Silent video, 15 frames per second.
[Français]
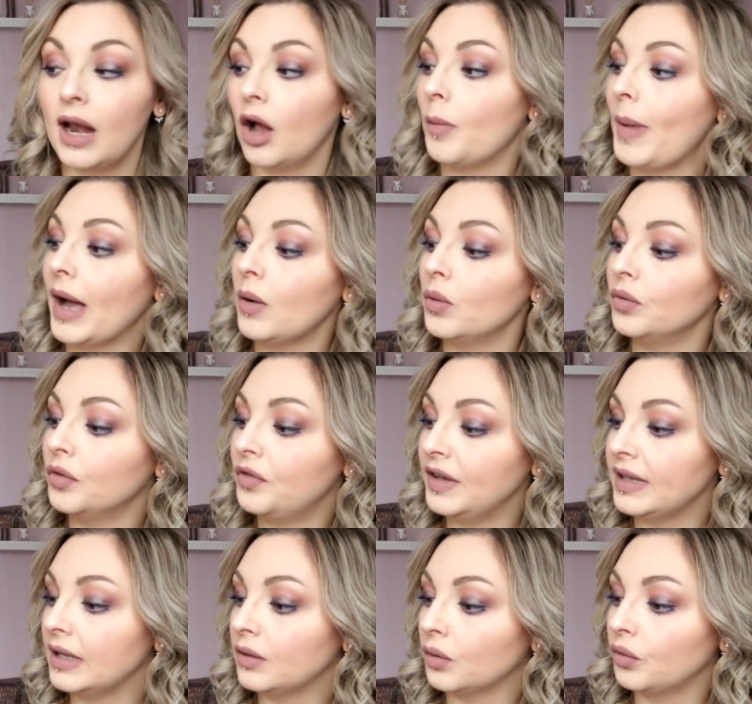Alors par contre,
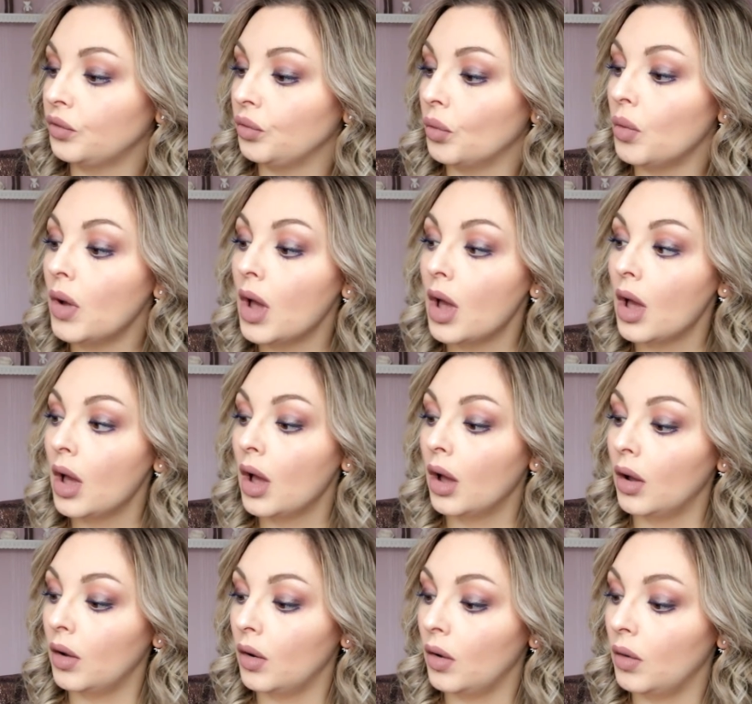faites attention
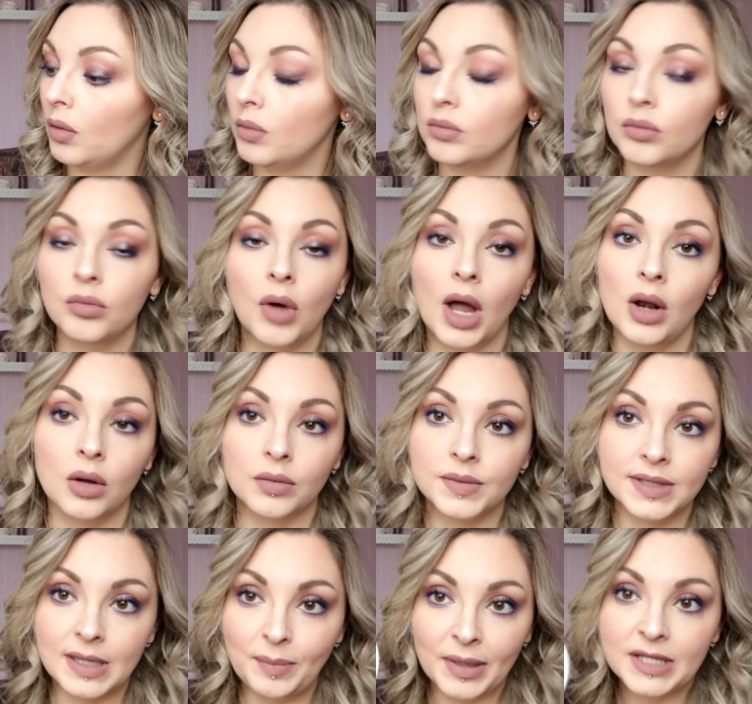euh, alors,
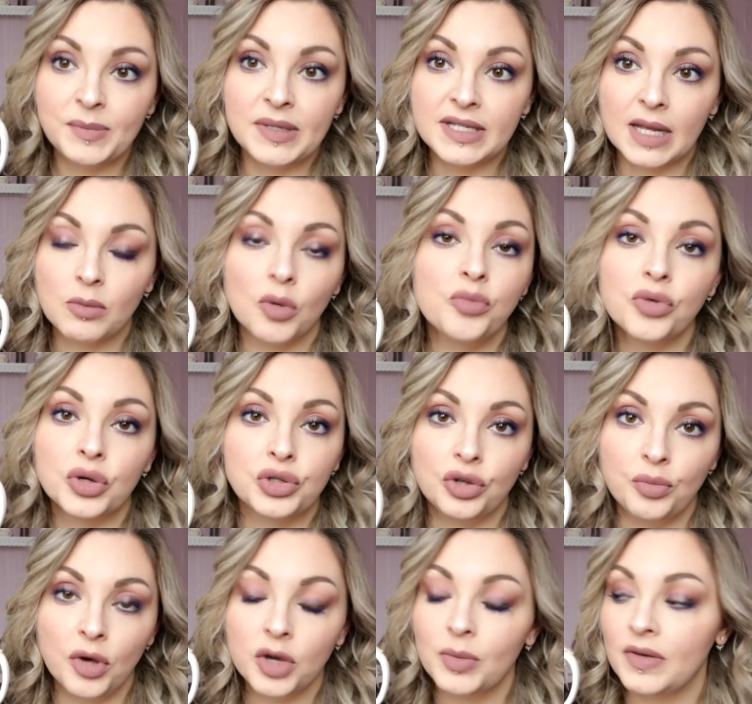c'est pas spécialement pour ce
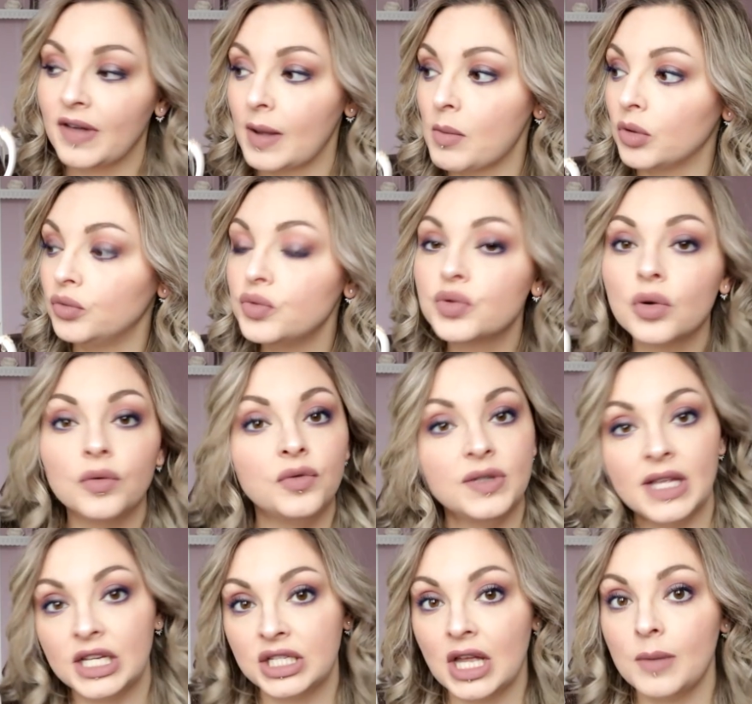mug, mais vraiment tout ce que
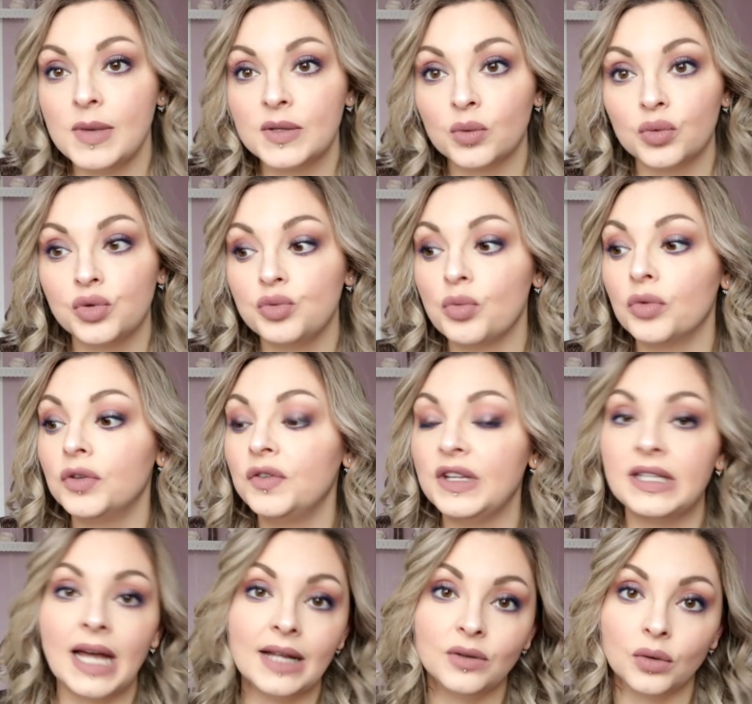vous achetez à Maison du Monde,
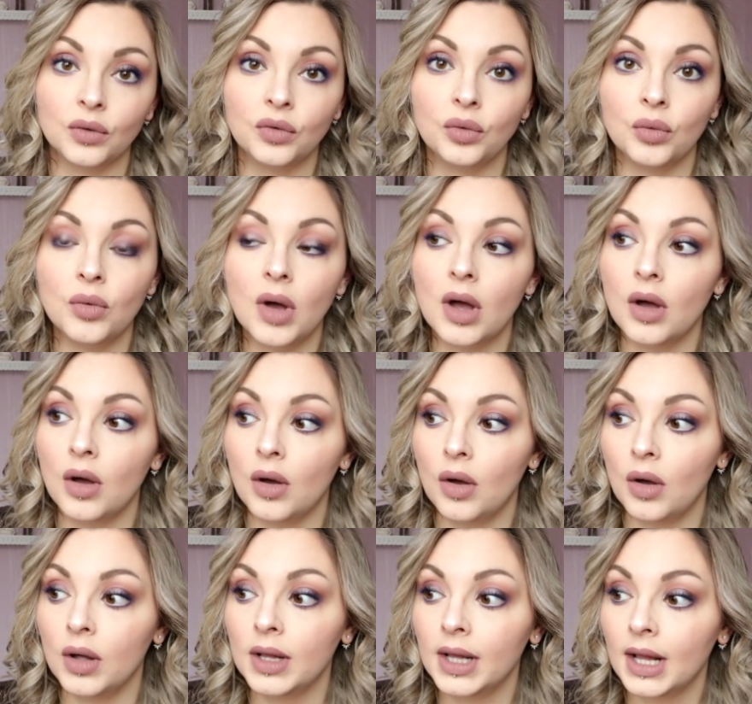faites attention
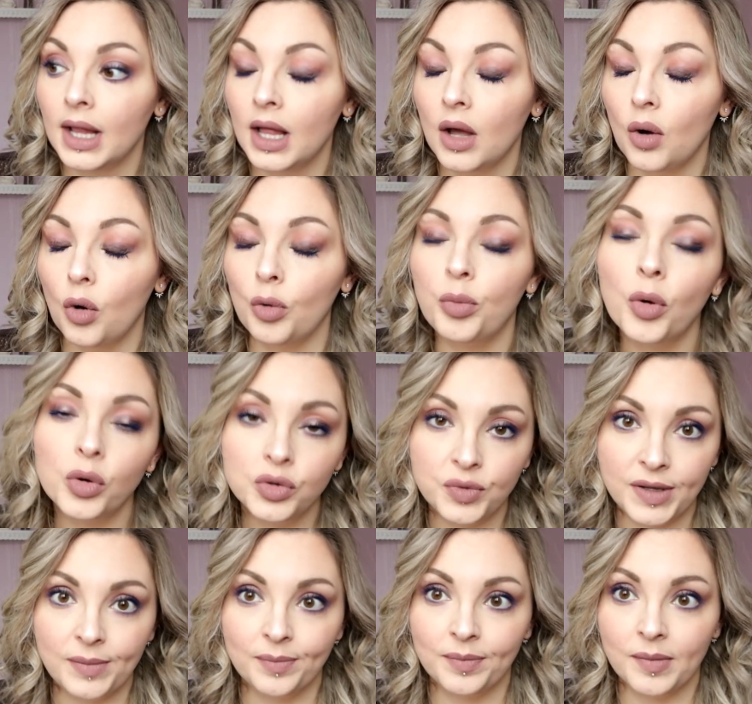euh, aux
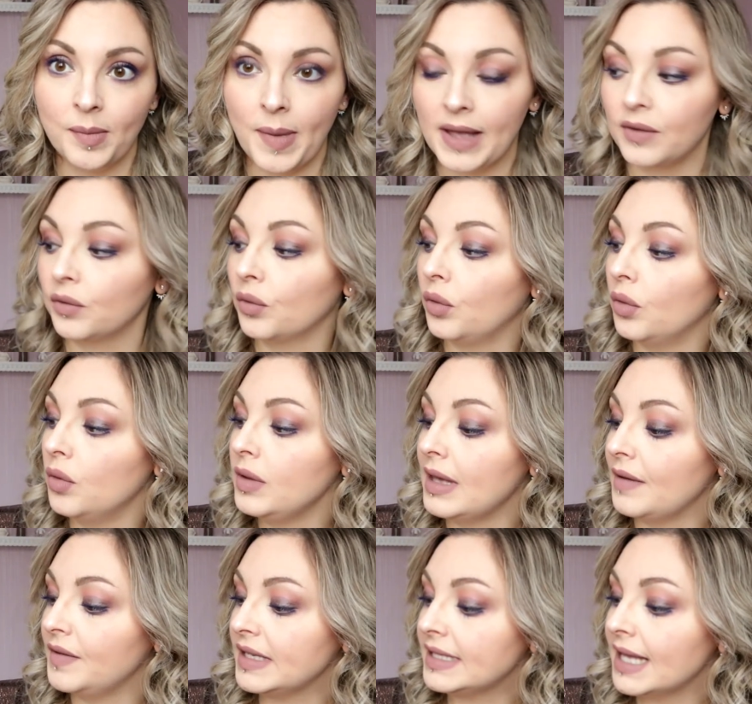produits. Parce qu'il
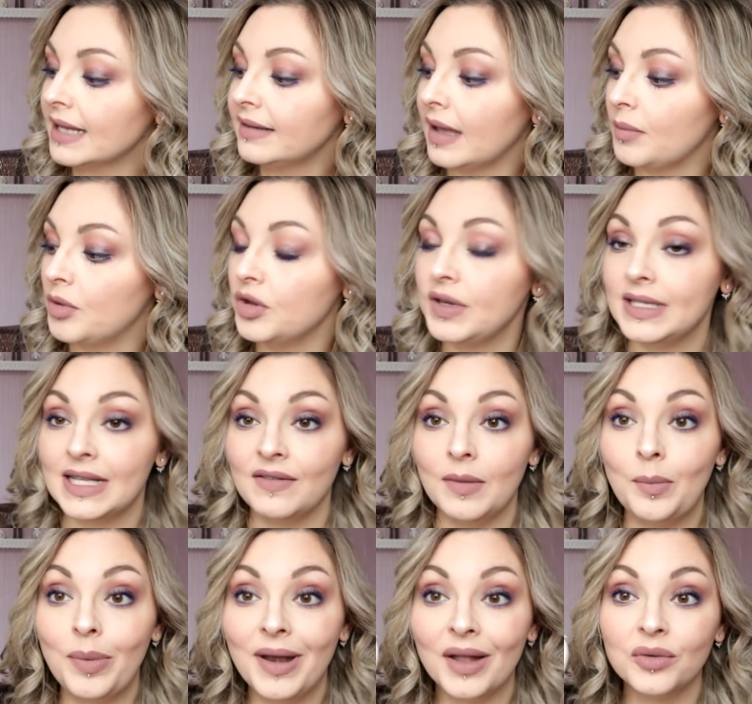y avait certains mugs, ils
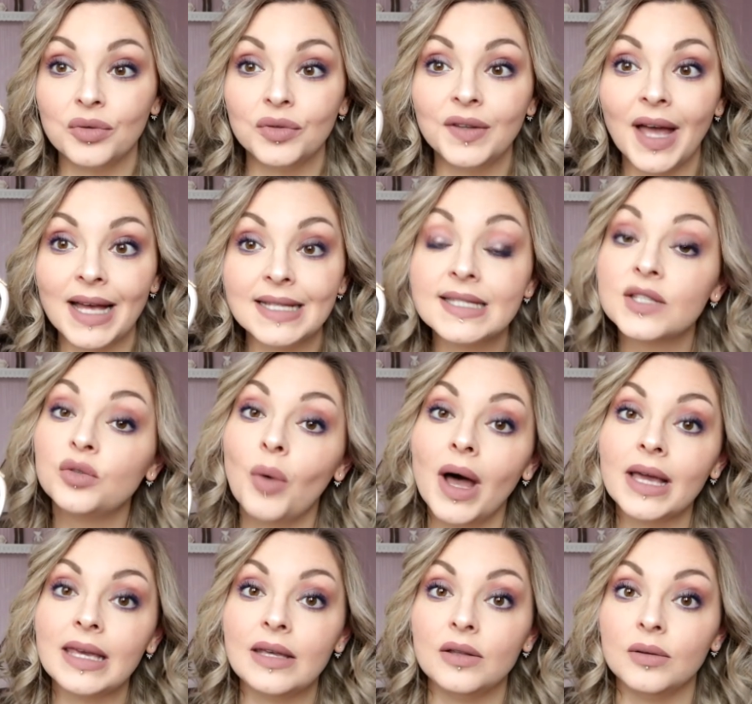avaient plein de traces
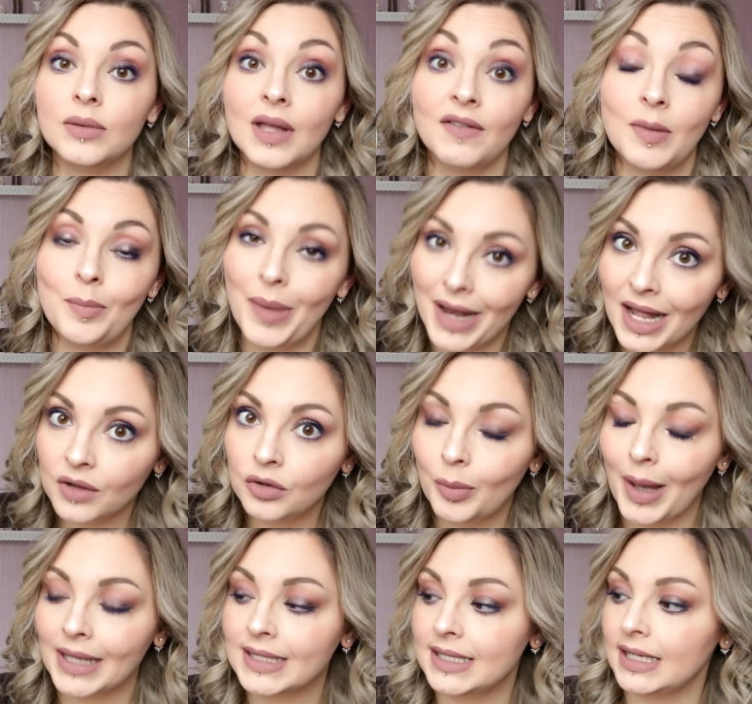noires qui n'avaient pas l'air de
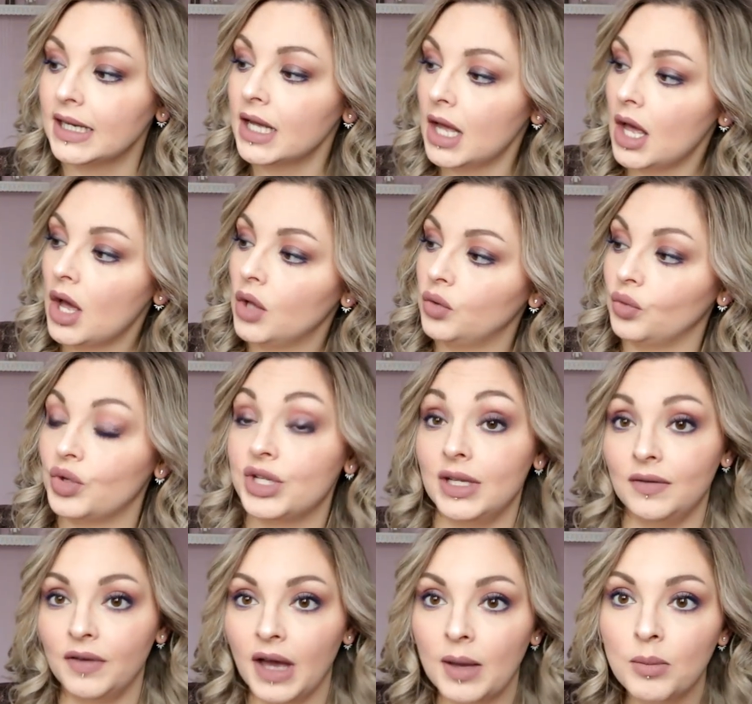partir. Donc
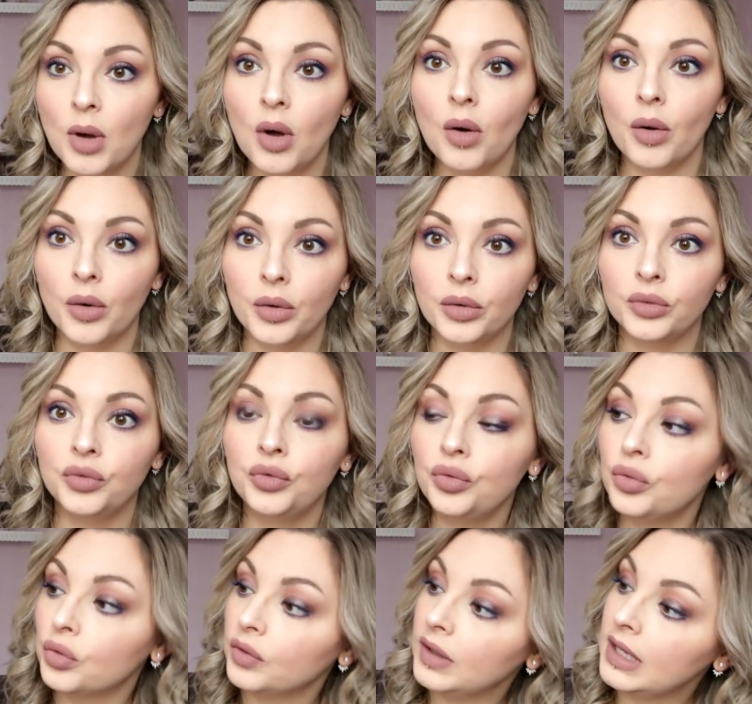j'ai vraiment euh,
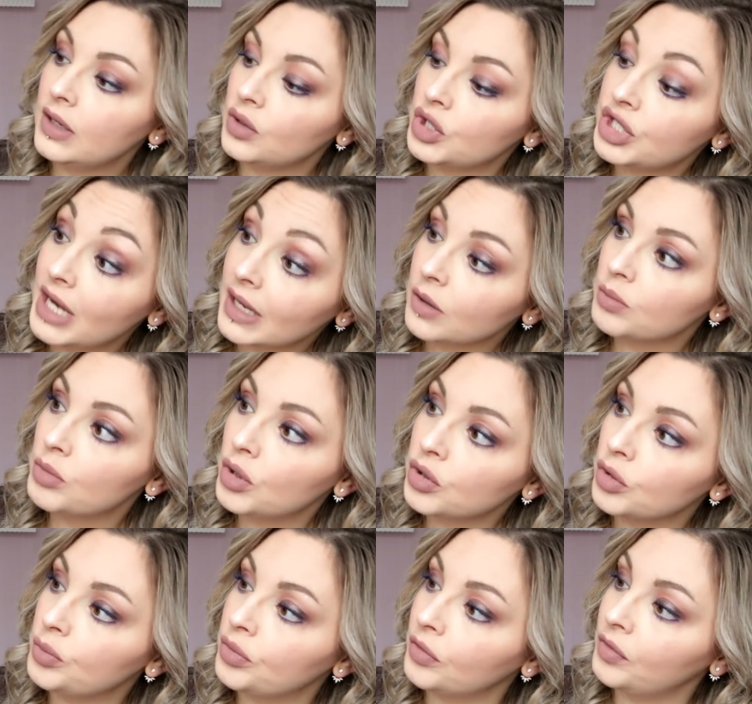tourné chaque
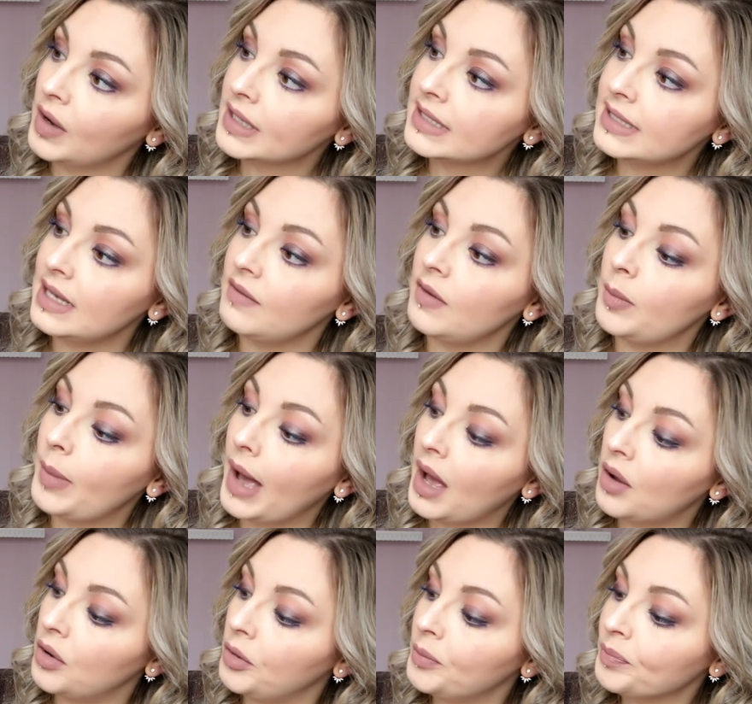mug pour voir s'il n'y avait
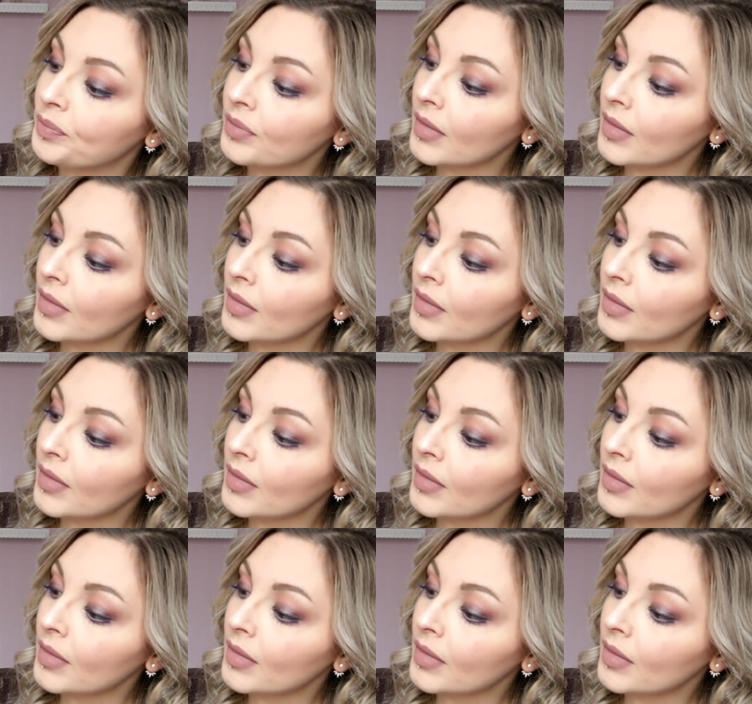pas...